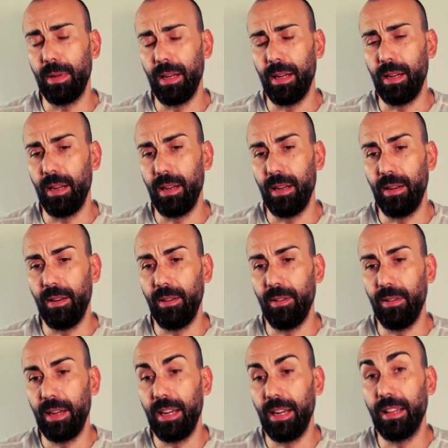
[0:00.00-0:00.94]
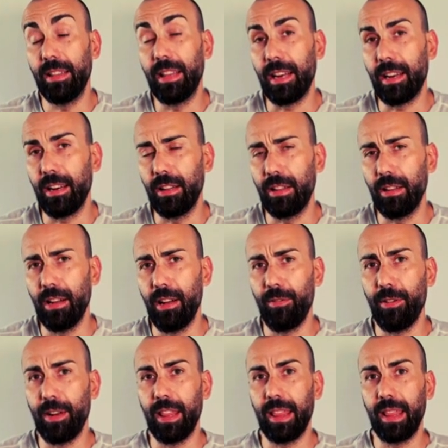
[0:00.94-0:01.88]
el internacional
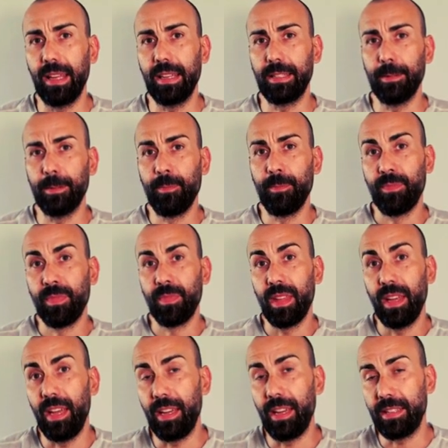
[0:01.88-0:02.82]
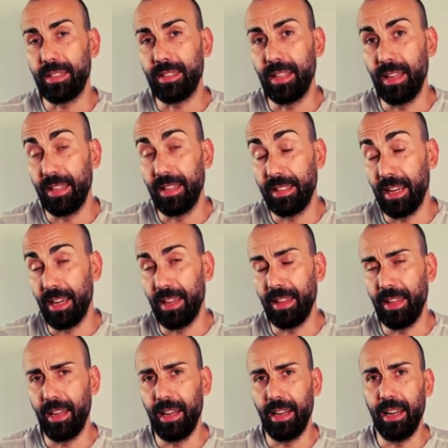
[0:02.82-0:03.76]
francés ex de, ya
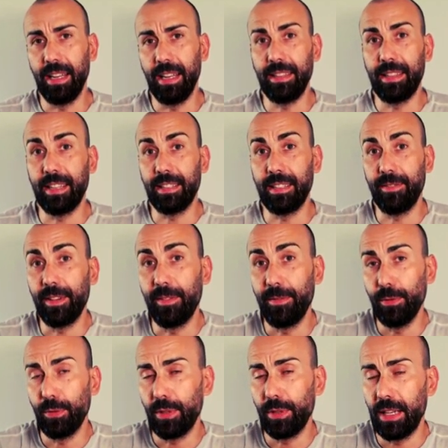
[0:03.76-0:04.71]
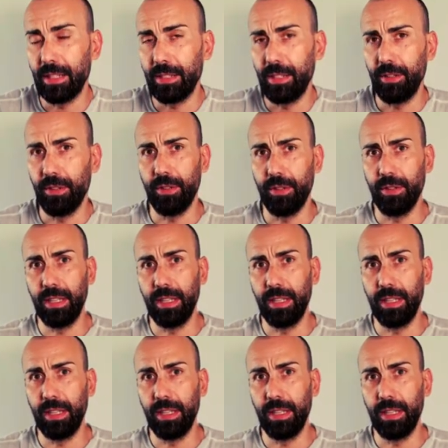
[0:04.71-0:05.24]
del Eintracht de Frankfurt ha sido